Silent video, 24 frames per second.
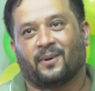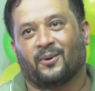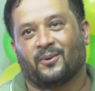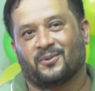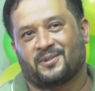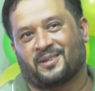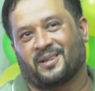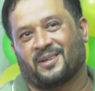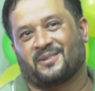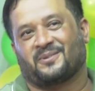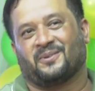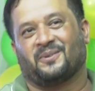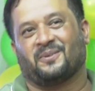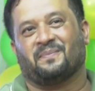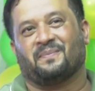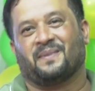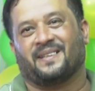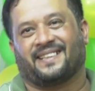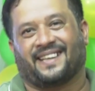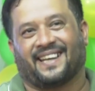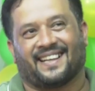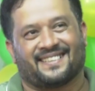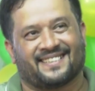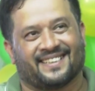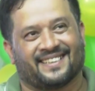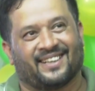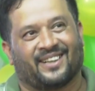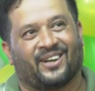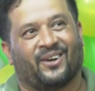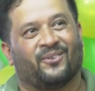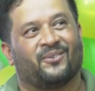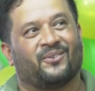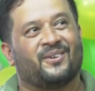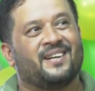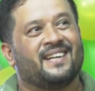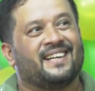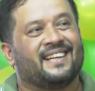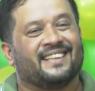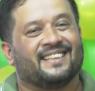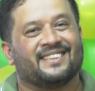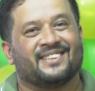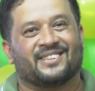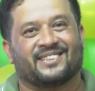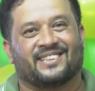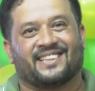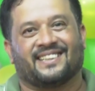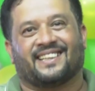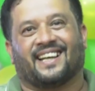मैं उस शख्स को उम्मीद कैसे दिखाऊँ
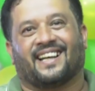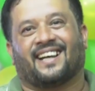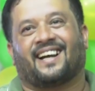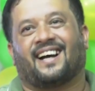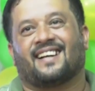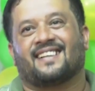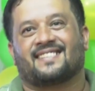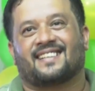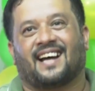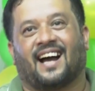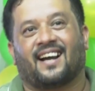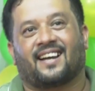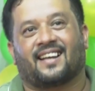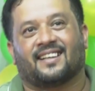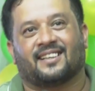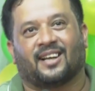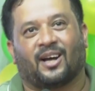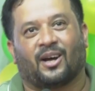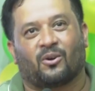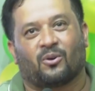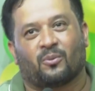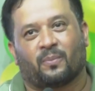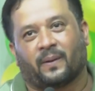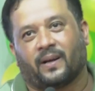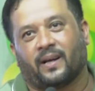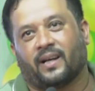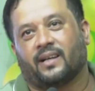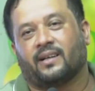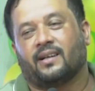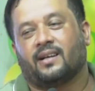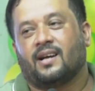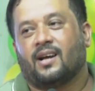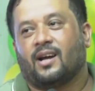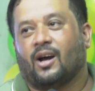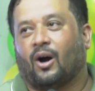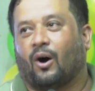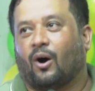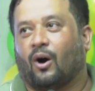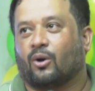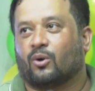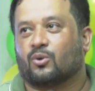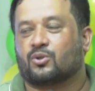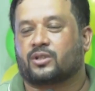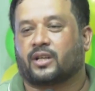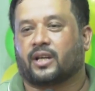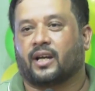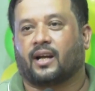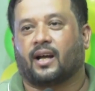जिसकी तनख्वाह साठ हज़ार रुपये है और
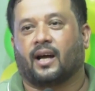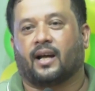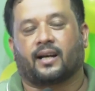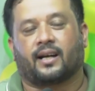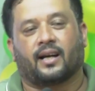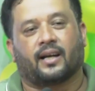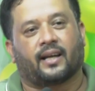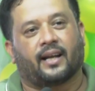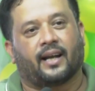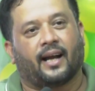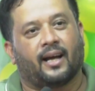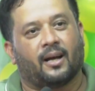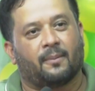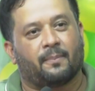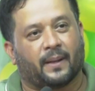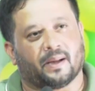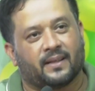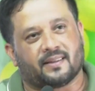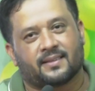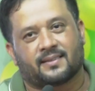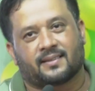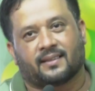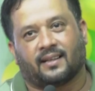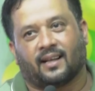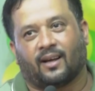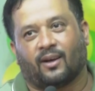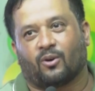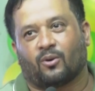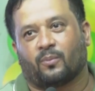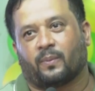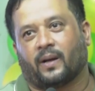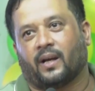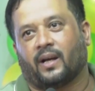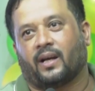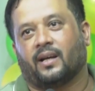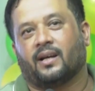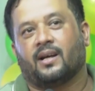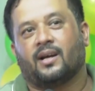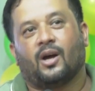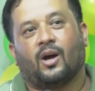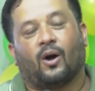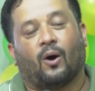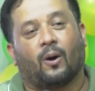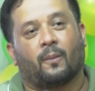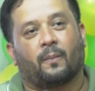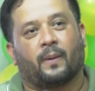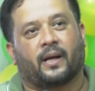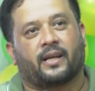उसके घर का किराया पैंतीस हज़ार रुपये है
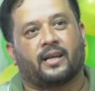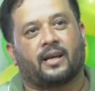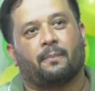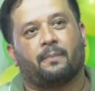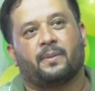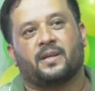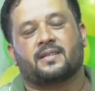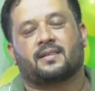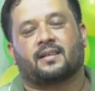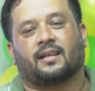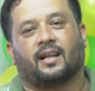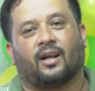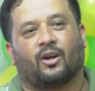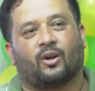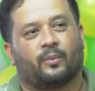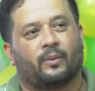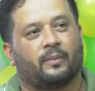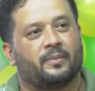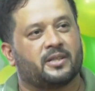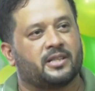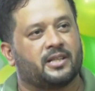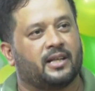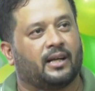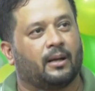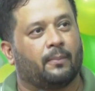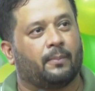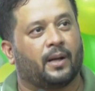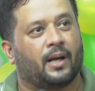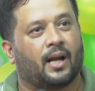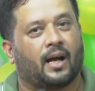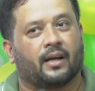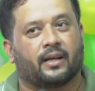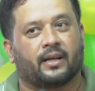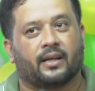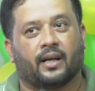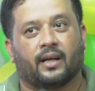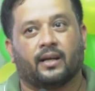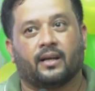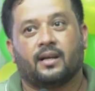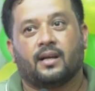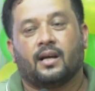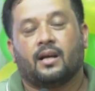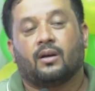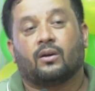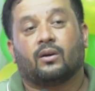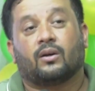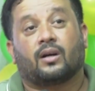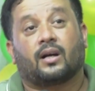और बकिया बीस हज़ार रुपये बिजली का बिल आ गया
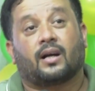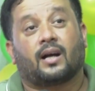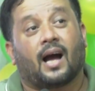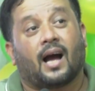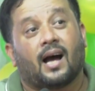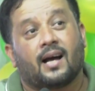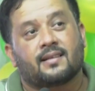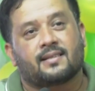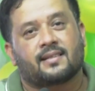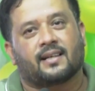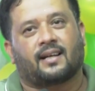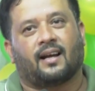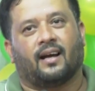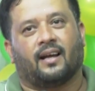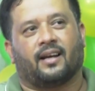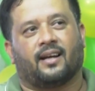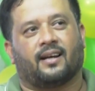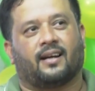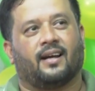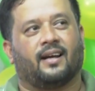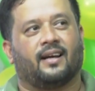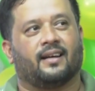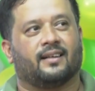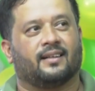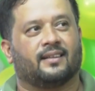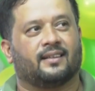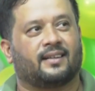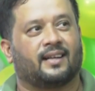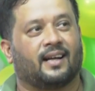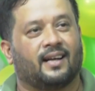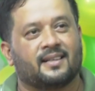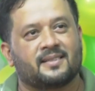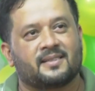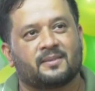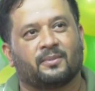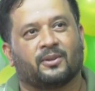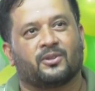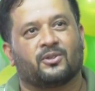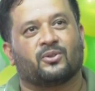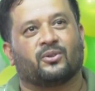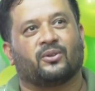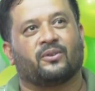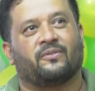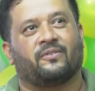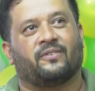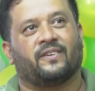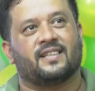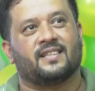है कहाँ से खाना खाएगा कहाँ से
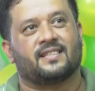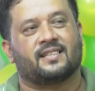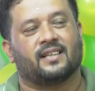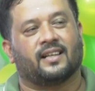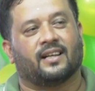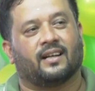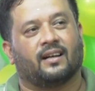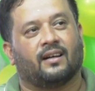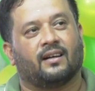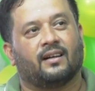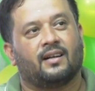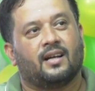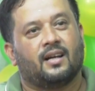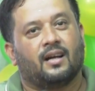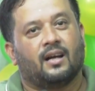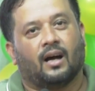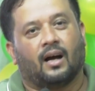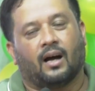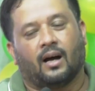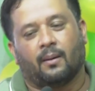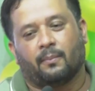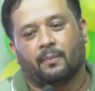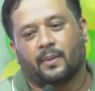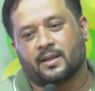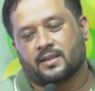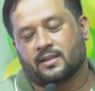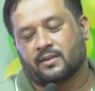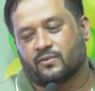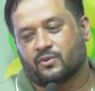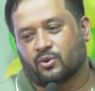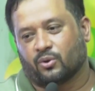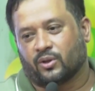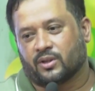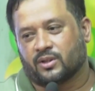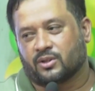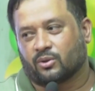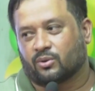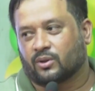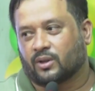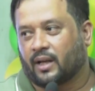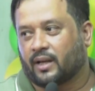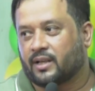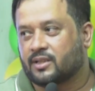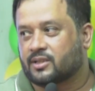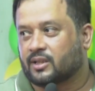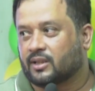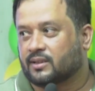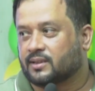बच्चों की फ़ीस देगा आ, मैं सिर्फ छोटी सी
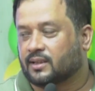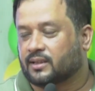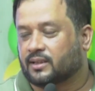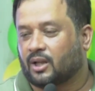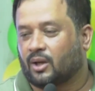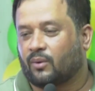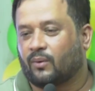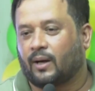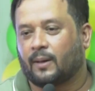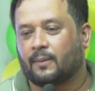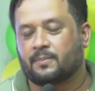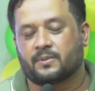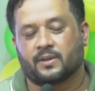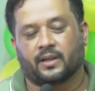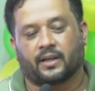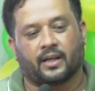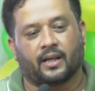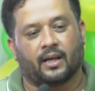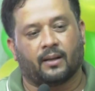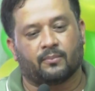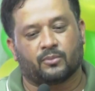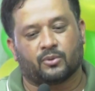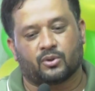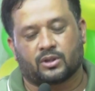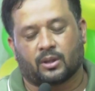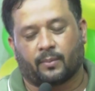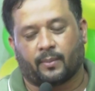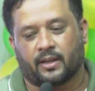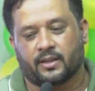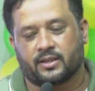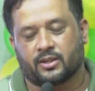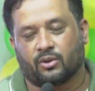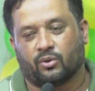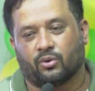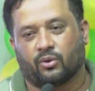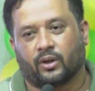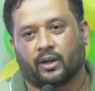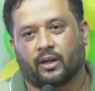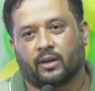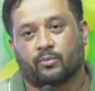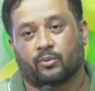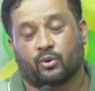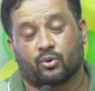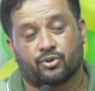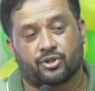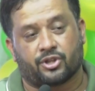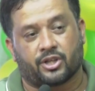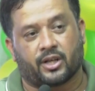गुजारिश कर सकता हूँ आपसे कि हम तो समाजी लोग हैं हम
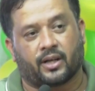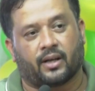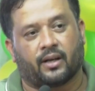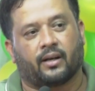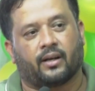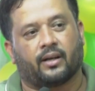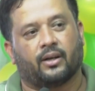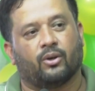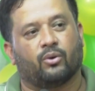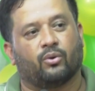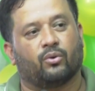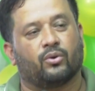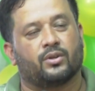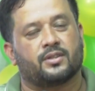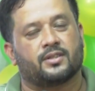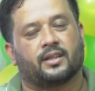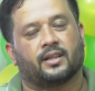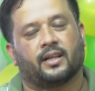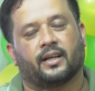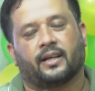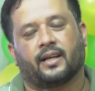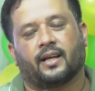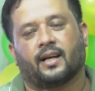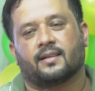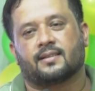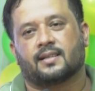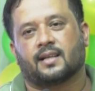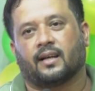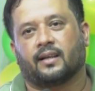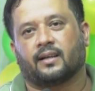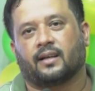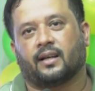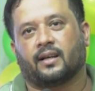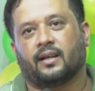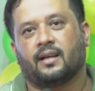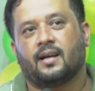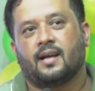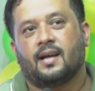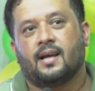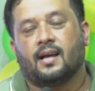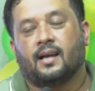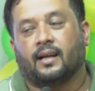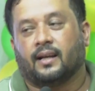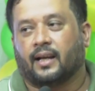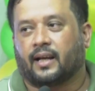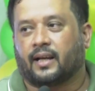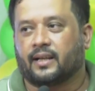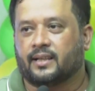कोशिशें कर रहे हैं लोगों की ज़िंदियाँ आसान करें
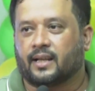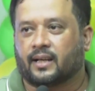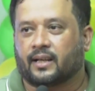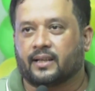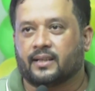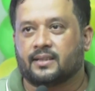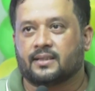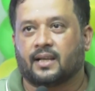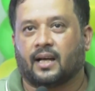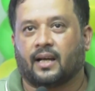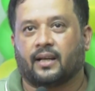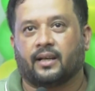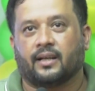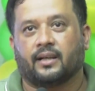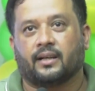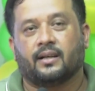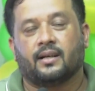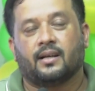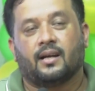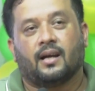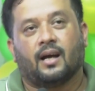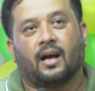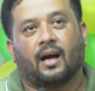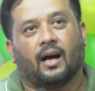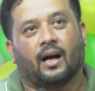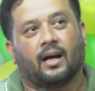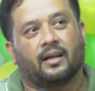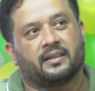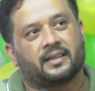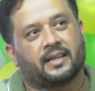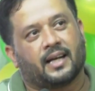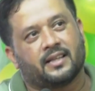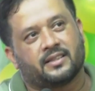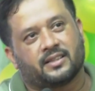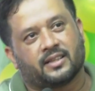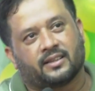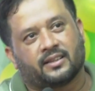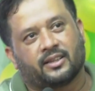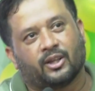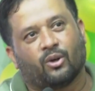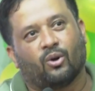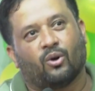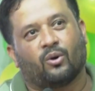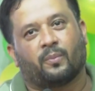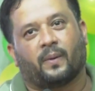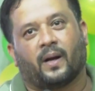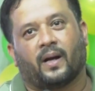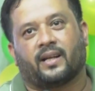लेकिन यकीन जाने यहाँ जितने
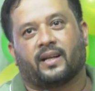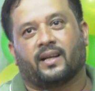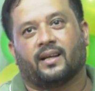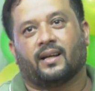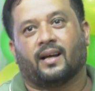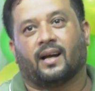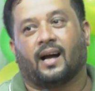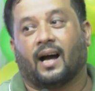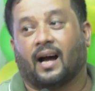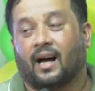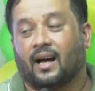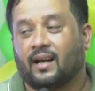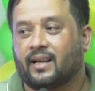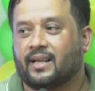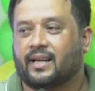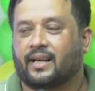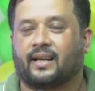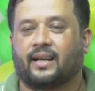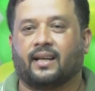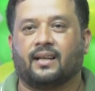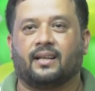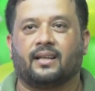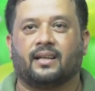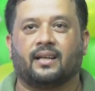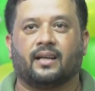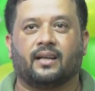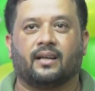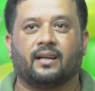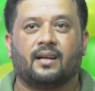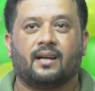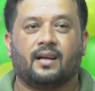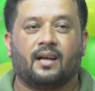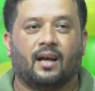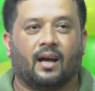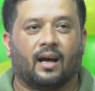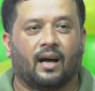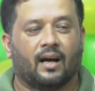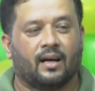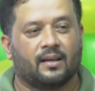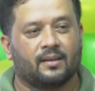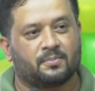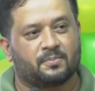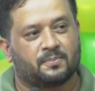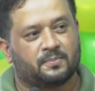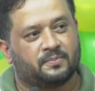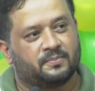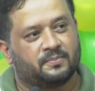लोग बैठे हैं हर एक के लिए आ,